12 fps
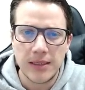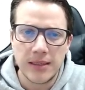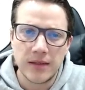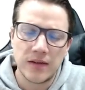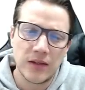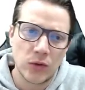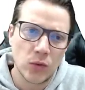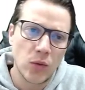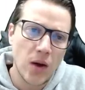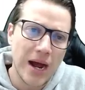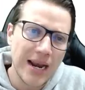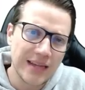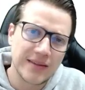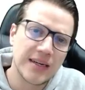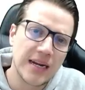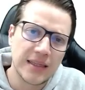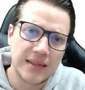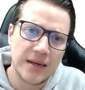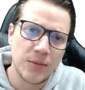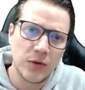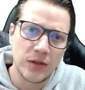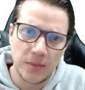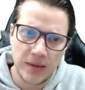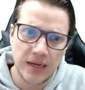Si tú a la secante le
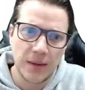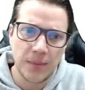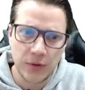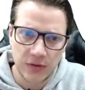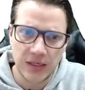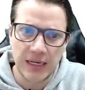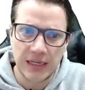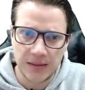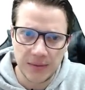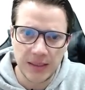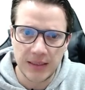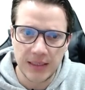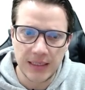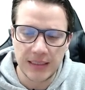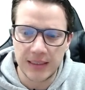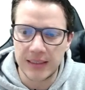multiplicas por secante más tangente,